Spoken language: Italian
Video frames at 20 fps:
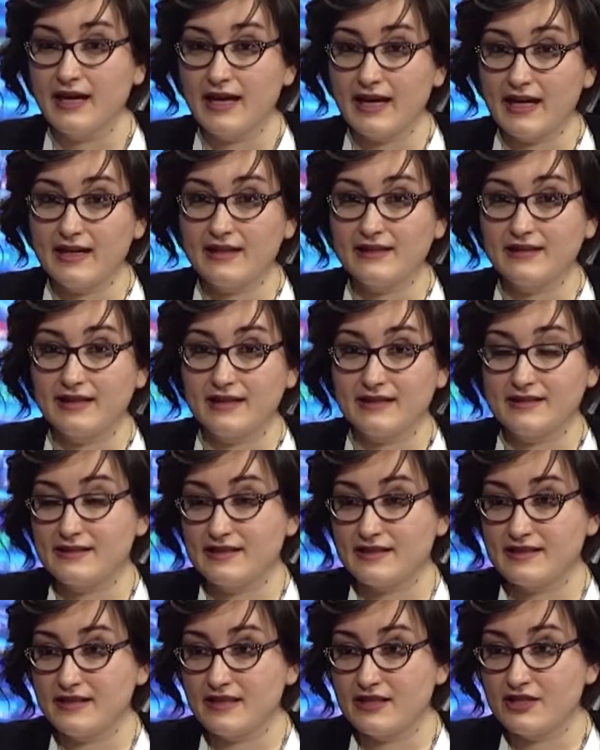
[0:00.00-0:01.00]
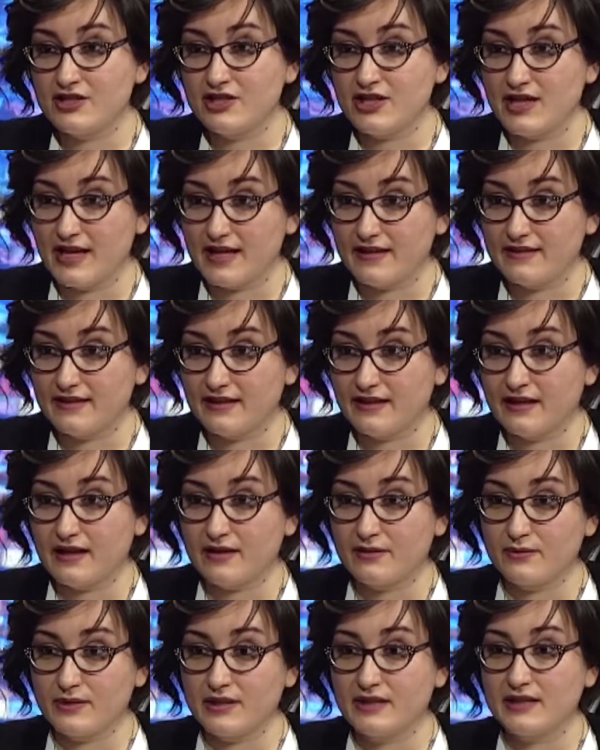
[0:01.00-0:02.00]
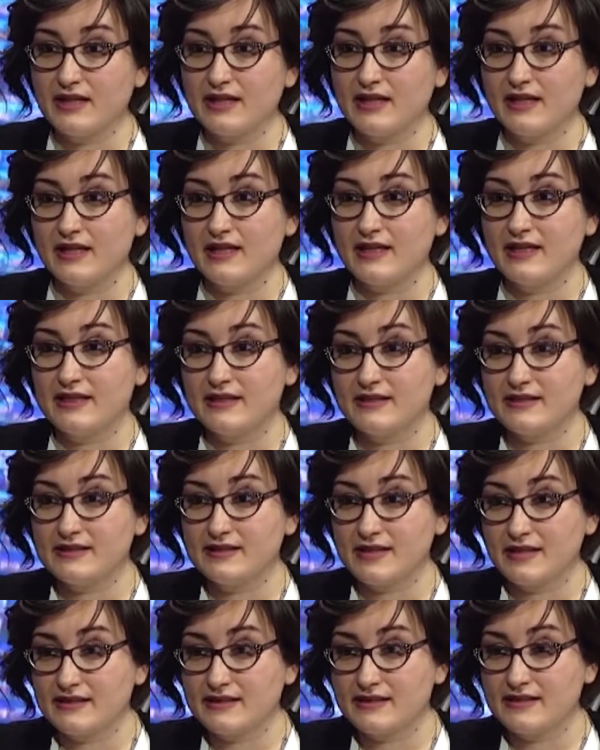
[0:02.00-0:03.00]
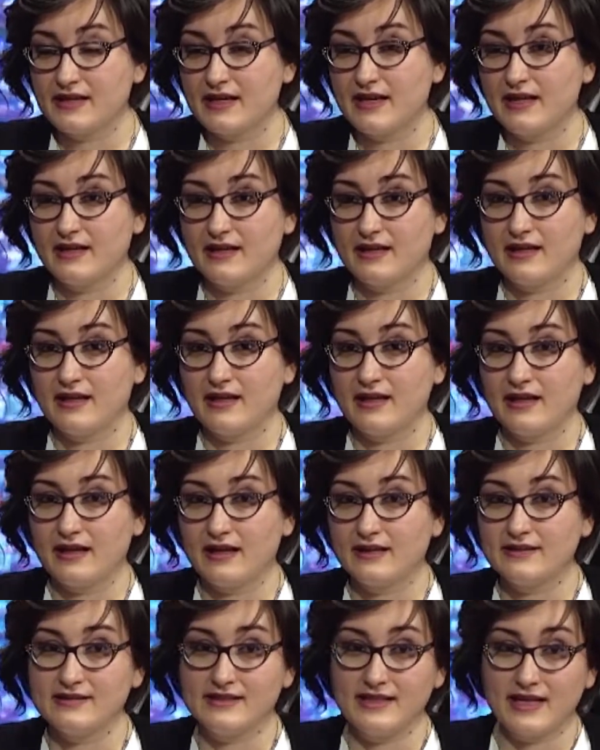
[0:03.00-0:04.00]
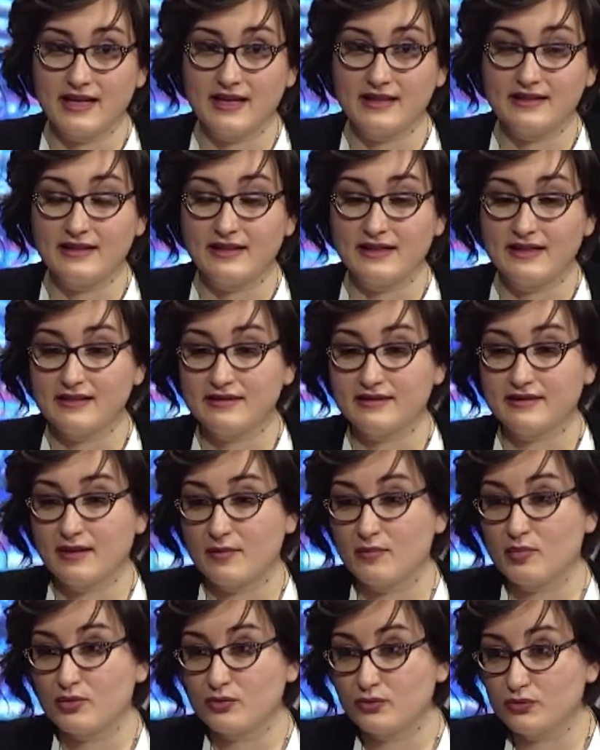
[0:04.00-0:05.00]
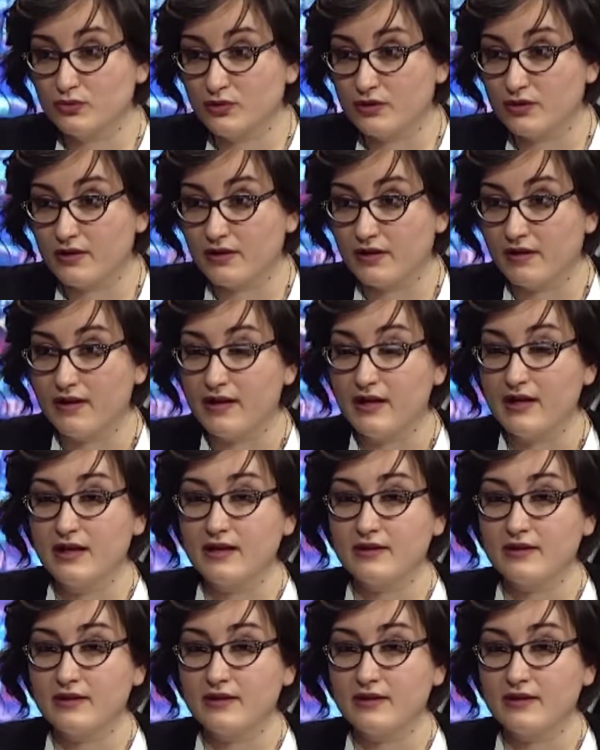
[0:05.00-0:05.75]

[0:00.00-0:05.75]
e della stessa energia elettrica, quindi le stesse eh, aziende che producono